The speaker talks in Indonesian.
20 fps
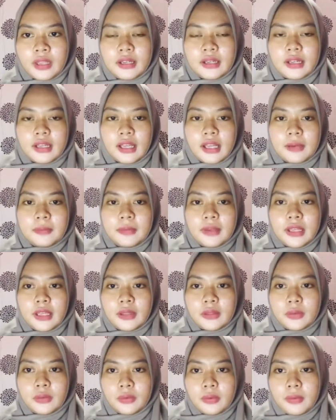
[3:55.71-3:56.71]
Dengan
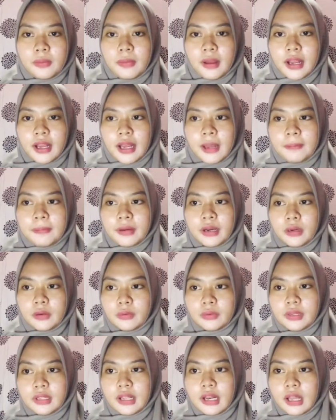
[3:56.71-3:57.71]
begitu, maka
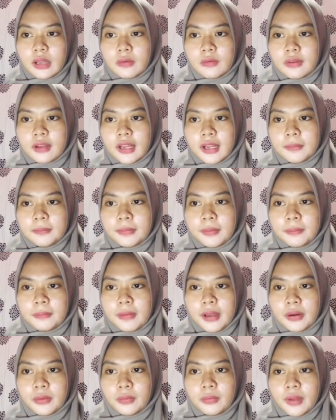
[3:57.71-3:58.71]
perlu dilakukan
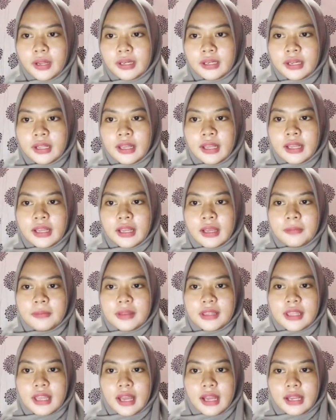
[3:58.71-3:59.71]
pembaruan
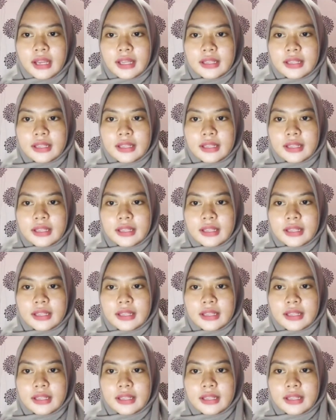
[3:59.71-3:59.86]
kebijakan